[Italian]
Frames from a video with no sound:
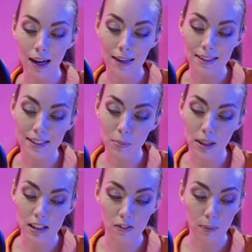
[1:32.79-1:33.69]
è stato
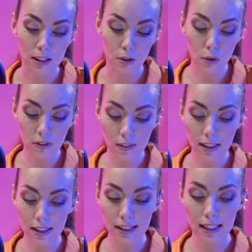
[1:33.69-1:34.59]
Gesù per
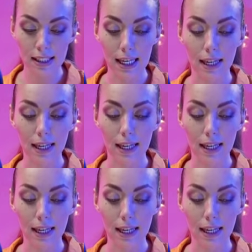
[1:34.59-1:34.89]
salvarti da.